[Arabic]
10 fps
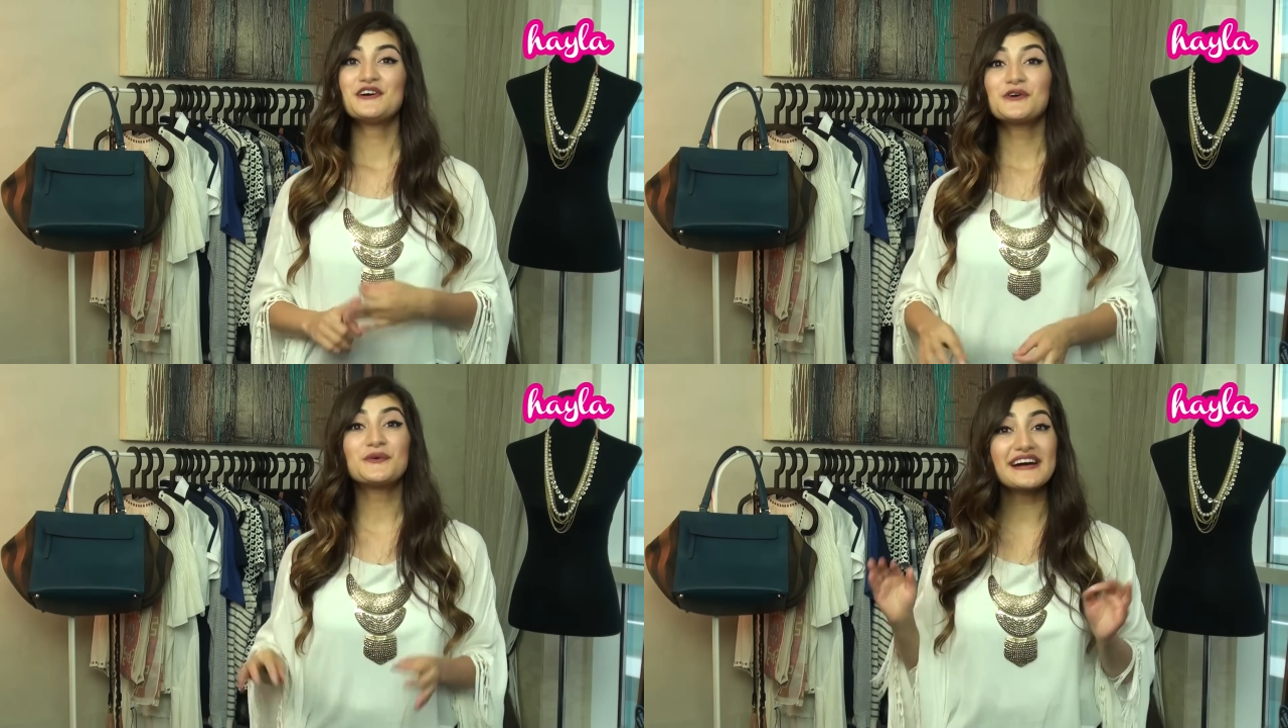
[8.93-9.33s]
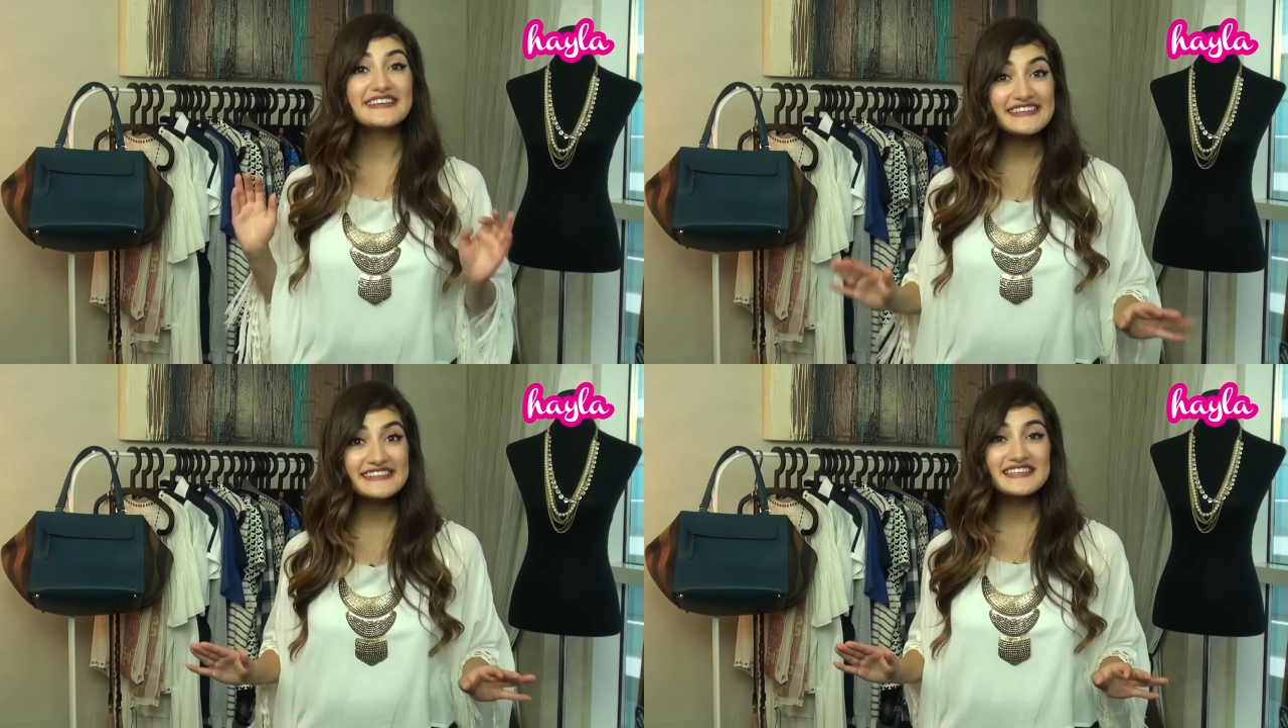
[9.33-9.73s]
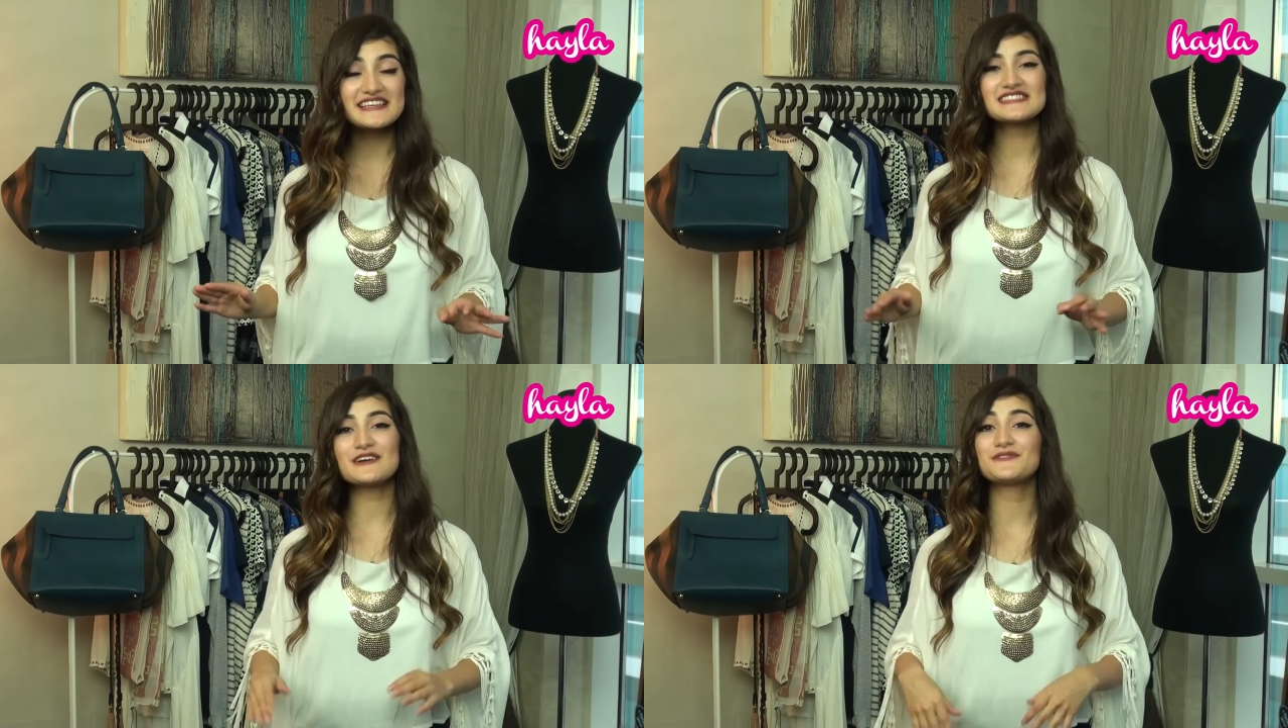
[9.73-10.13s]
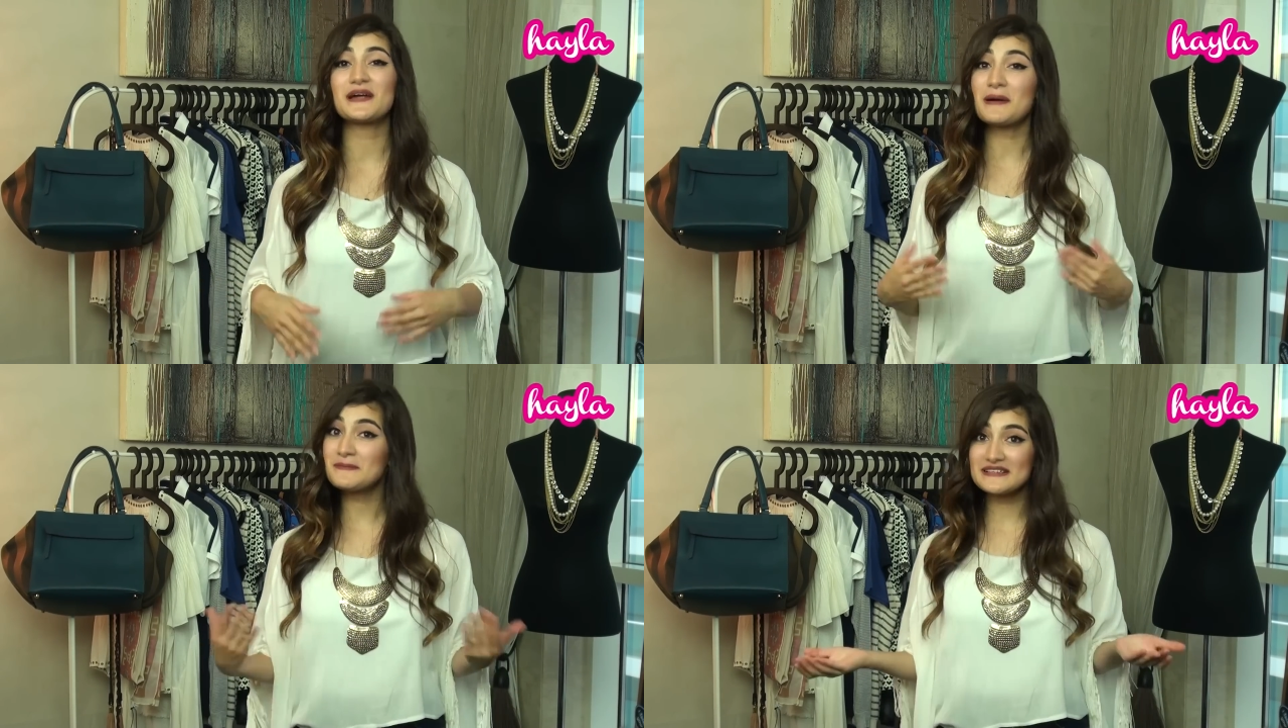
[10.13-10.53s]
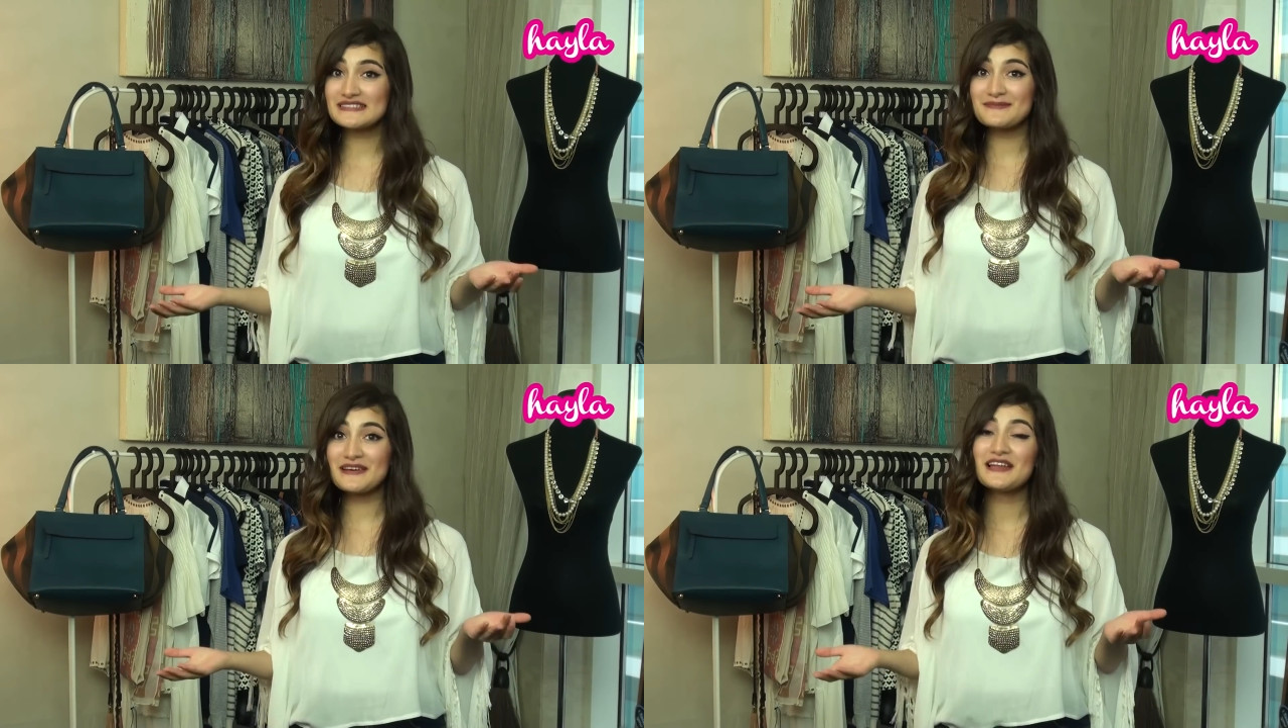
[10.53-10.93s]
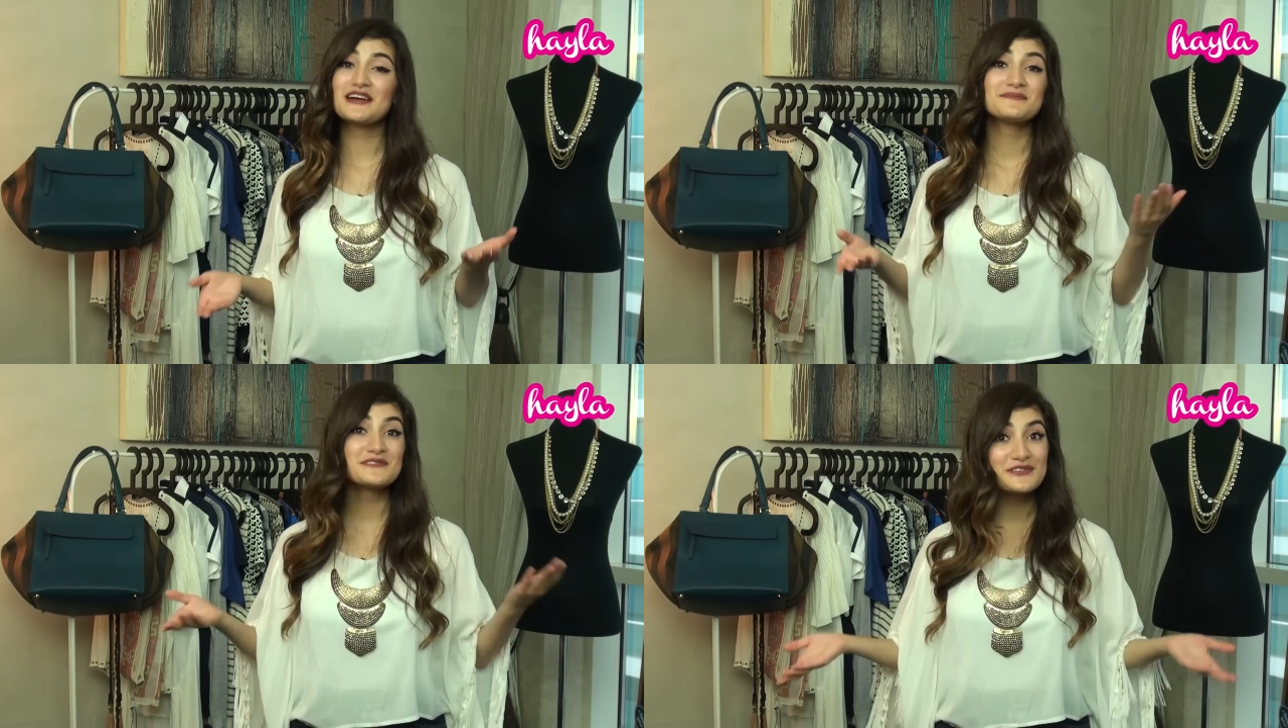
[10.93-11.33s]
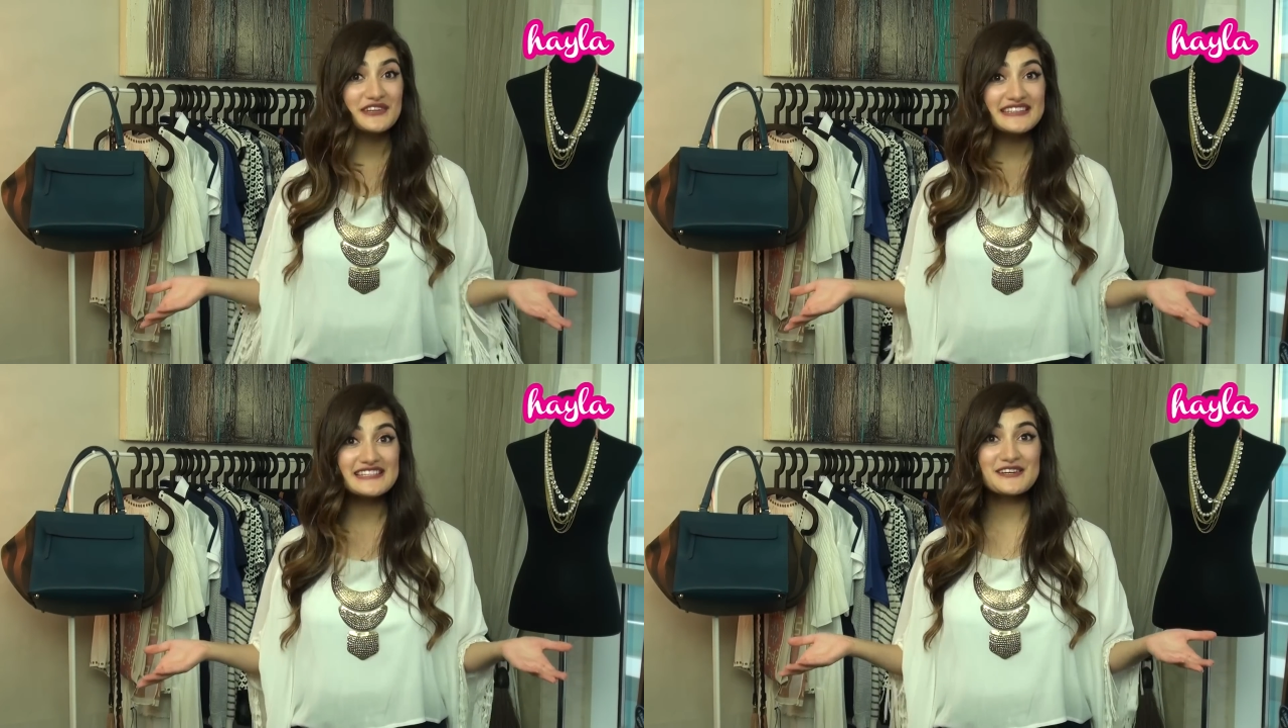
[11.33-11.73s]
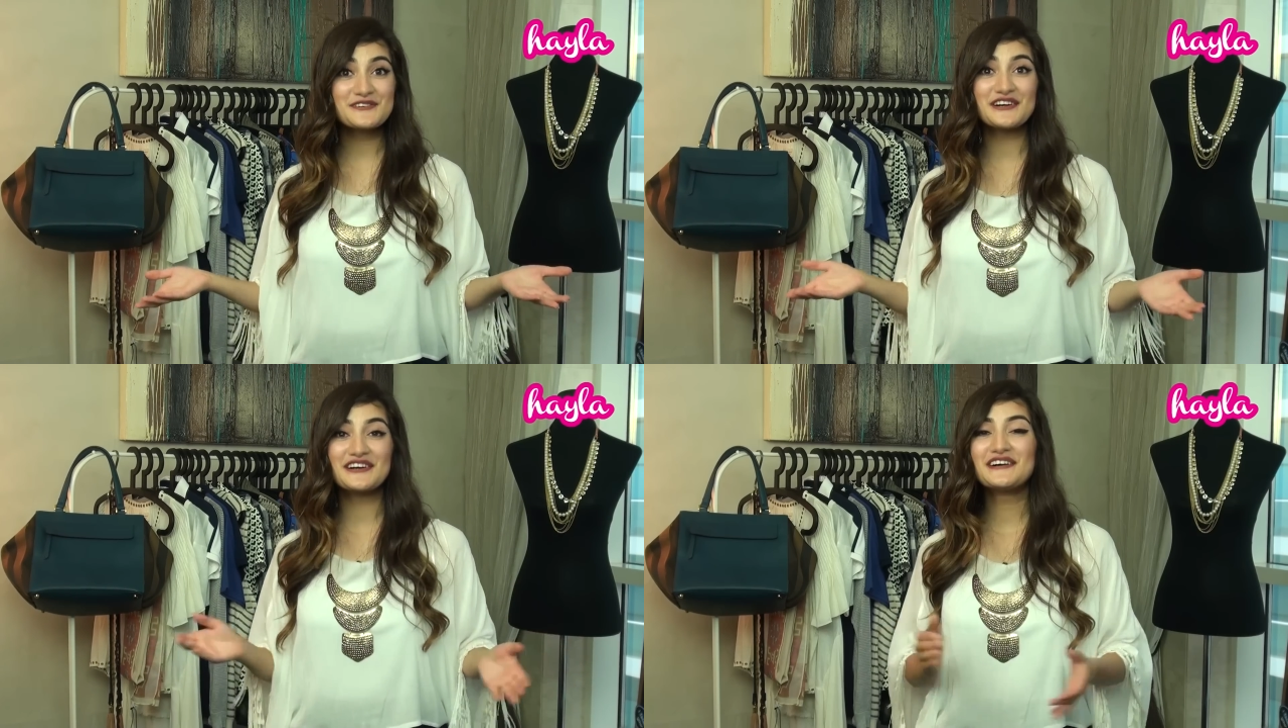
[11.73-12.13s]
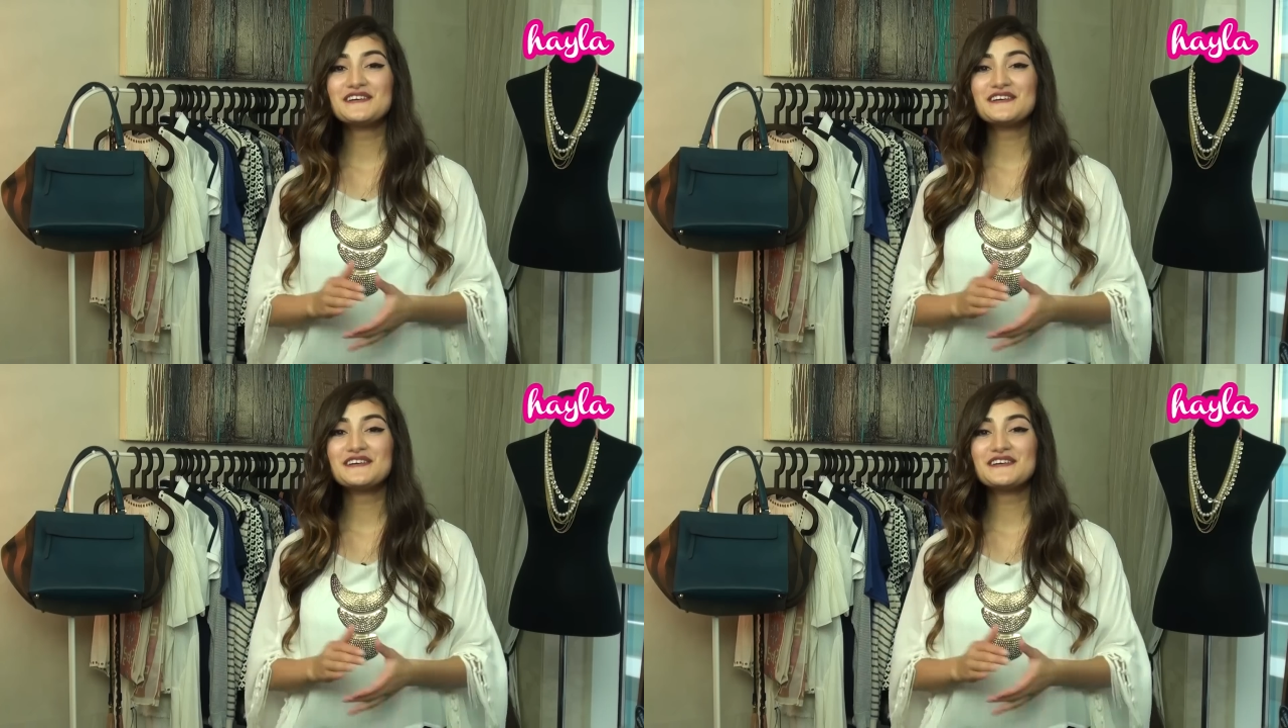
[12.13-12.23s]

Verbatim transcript: وأكيد السفرة ما بتكتمل من دون التسوق